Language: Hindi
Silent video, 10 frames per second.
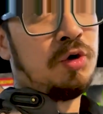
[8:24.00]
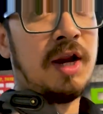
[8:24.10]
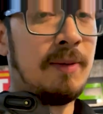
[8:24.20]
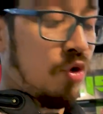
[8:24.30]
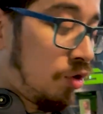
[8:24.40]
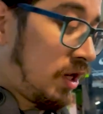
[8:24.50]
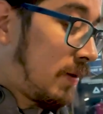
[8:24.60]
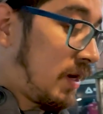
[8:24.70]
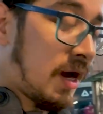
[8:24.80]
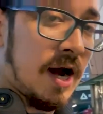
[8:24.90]
तो ख़राब हो रही है
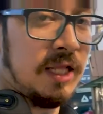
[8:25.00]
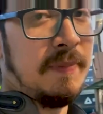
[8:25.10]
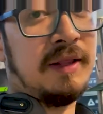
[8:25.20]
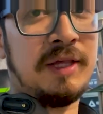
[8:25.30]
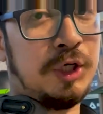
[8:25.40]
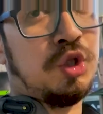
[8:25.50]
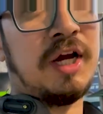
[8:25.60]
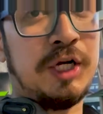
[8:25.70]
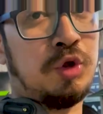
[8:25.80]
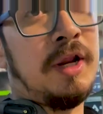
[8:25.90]
मेरे हाथ पैर दर्द
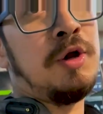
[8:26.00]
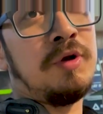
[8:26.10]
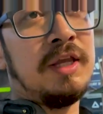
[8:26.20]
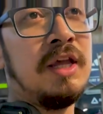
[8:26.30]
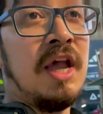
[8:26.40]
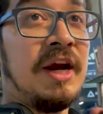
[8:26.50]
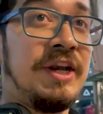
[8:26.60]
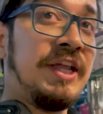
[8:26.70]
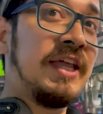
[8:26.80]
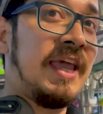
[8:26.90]
कर तो रहे क्योंकि
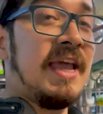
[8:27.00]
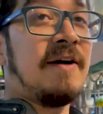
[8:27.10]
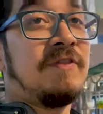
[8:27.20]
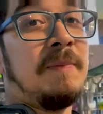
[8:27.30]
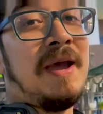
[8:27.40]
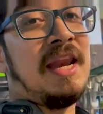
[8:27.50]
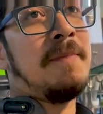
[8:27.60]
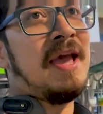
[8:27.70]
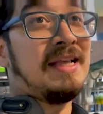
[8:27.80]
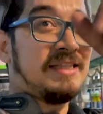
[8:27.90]
ठीक एक हफ्ते पहले
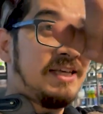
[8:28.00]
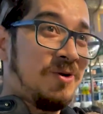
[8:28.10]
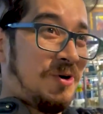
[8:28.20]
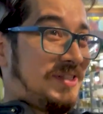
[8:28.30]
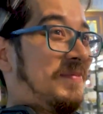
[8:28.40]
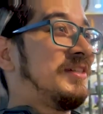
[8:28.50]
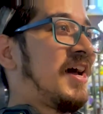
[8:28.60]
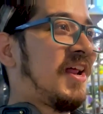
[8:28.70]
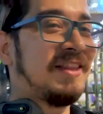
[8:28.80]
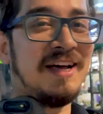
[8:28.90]
मैं इसी रोड से मैं जा
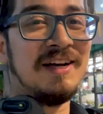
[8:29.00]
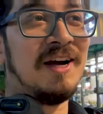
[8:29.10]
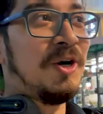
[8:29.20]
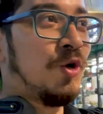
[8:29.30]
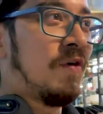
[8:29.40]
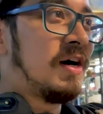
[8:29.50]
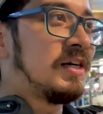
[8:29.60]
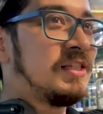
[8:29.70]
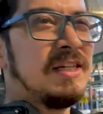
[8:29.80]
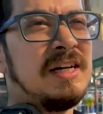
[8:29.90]
रहा था
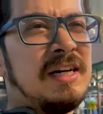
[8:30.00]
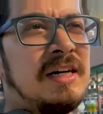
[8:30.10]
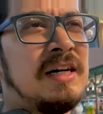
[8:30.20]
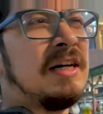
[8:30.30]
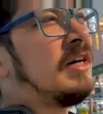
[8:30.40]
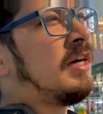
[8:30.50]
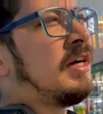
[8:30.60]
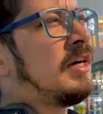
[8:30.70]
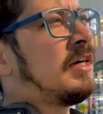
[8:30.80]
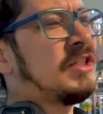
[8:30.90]
टूवर्ड्स
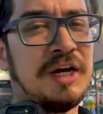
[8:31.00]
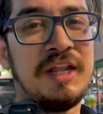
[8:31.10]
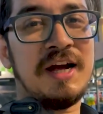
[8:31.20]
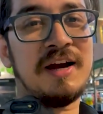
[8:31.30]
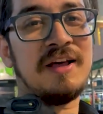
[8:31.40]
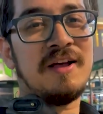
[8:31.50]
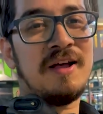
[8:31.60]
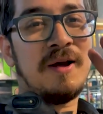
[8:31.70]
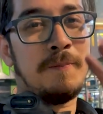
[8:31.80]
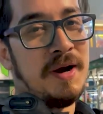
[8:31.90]
चंडीगढ़
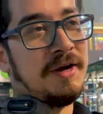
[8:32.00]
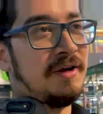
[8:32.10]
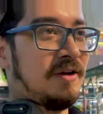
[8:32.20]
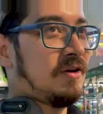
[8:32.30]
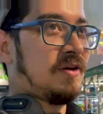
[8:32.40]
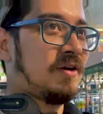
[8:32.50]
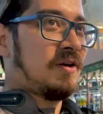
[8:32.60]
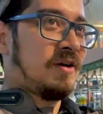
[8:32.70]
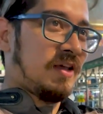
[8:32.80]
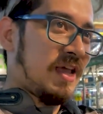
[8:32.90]
बट
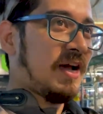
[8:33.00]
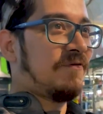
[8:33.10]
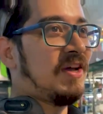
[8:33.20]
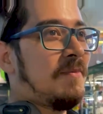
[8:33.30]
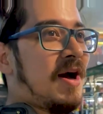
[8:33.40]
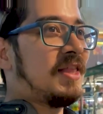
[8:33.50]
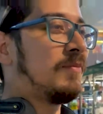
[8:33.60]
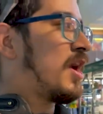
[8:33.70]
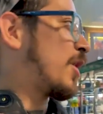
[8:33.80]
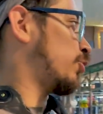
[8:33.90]
एक हफ्ते के बाद
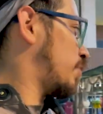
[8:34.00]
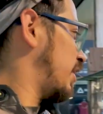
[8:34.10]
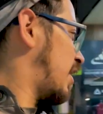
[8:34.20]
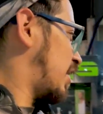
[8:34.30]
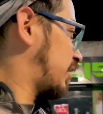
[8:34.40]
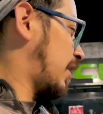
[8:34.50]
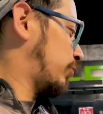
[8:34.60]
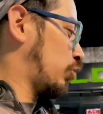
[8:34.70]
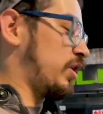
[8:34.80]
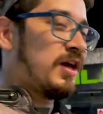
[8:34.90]
अभी आ रहा हूँ तो भाई हालत ख़राब
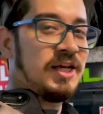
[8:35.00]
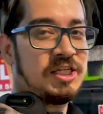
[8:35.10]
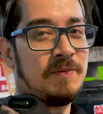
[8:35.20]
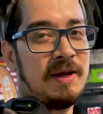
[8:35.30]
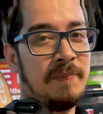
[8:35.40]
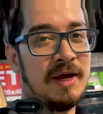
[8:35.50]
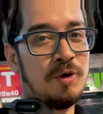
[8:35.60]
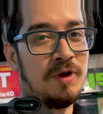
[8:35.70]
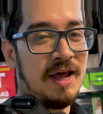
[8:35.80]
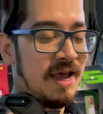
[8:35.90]
तो हो रही है रिस्ट में पेन
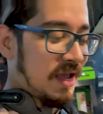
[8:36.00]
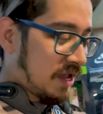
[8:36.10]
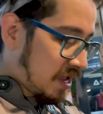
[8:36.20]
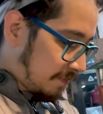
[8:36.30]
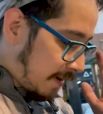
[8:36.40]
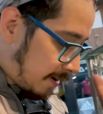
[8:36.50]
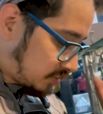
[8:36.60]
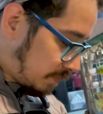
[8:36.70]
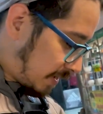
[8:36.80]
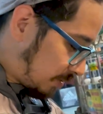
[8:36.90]
हो रहा है पाम्स
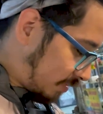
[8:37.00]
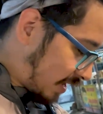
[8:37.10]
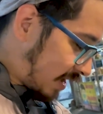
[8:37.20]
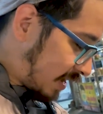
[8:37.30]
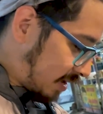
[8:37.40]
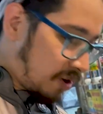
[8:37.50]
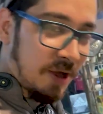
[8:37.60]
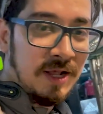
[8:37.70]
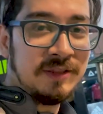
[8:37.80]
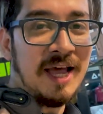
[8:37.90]
में पेन हो रहा है
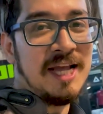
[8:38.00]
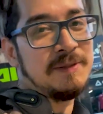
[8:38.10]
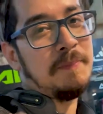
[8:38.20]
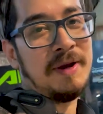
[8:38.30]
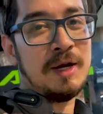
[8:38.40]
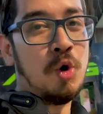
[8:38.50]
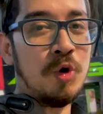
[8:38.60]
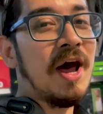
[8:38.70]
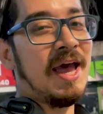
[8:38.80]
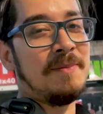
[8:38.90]
और थाइज में पेन हो
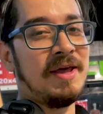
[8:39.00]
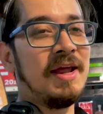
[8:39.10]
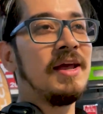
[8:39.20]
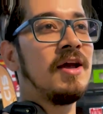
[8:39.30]
रहा है मेरे